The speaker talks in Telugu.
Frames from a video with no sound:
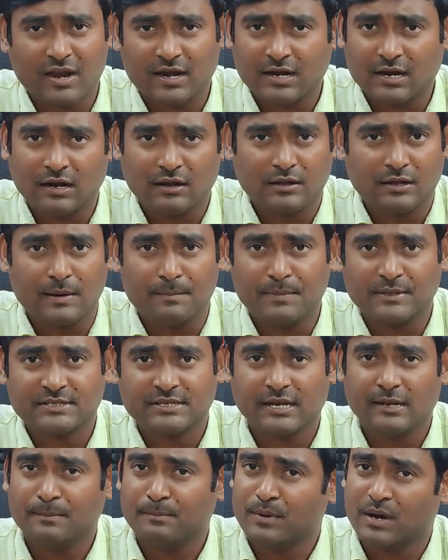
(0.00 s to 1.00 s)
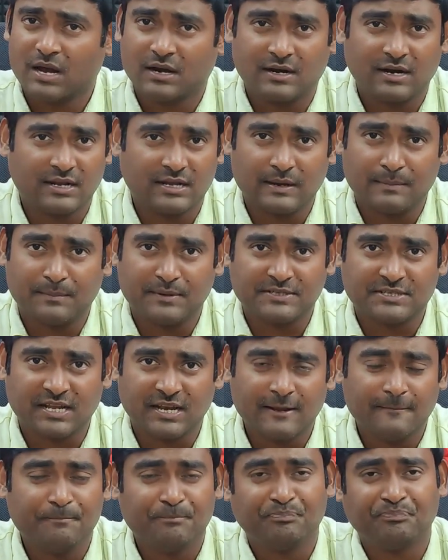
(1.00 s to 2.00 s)
ఆధార్ కార్డు కంపల్సరీ పాన్ కార్డు
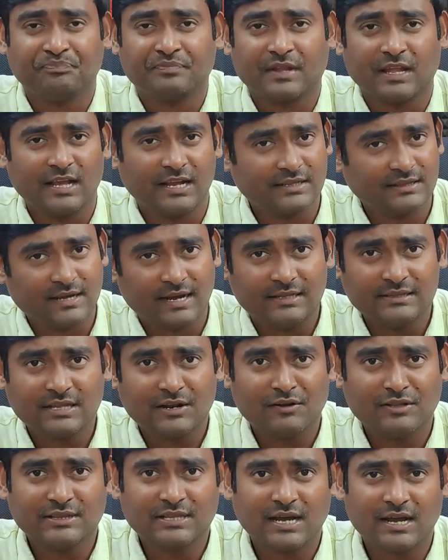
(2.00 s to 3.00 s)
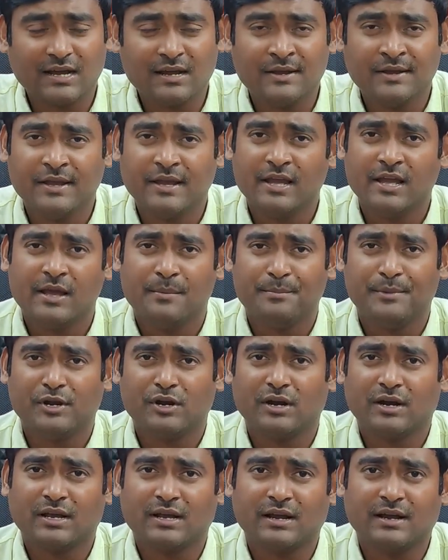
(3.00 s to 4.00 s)
కంపల్సరీ ఇక దాని తర్వాత
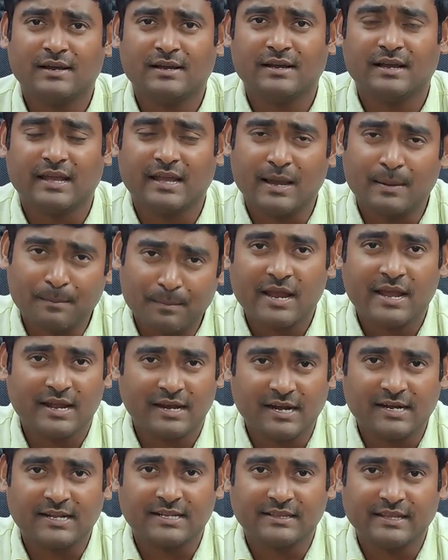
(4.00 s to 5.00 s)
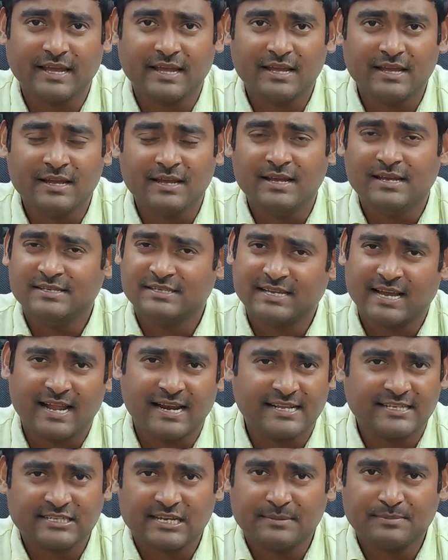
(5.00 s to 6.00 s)
మీరు కనుక ఎంప్లాయీ అయినట్టయితే
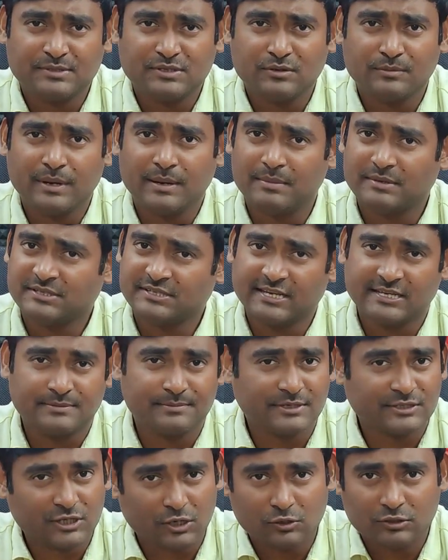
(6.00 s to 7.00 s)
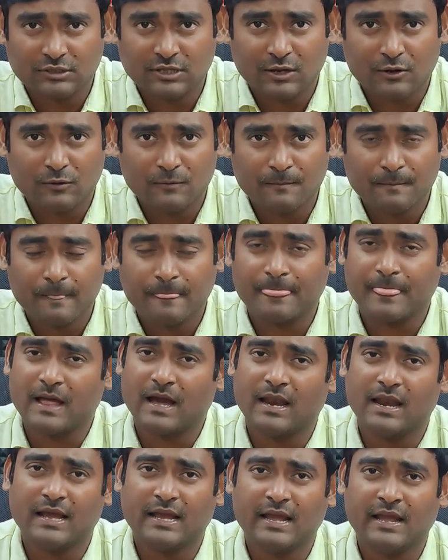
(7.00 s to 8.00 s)
శాలరీ స్లిప్స్ మినిమం సిక్స్ మంత్స్ అడుగుతారు
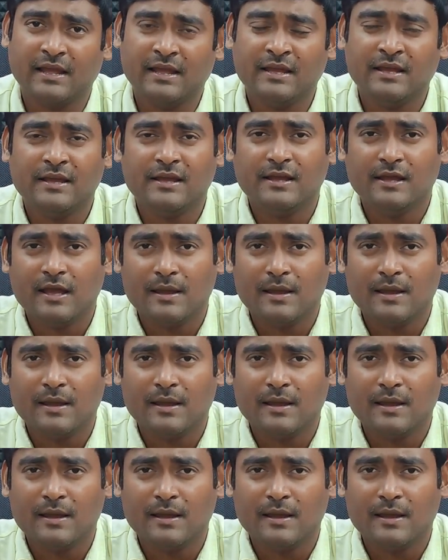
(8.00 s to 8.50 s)
అలాగే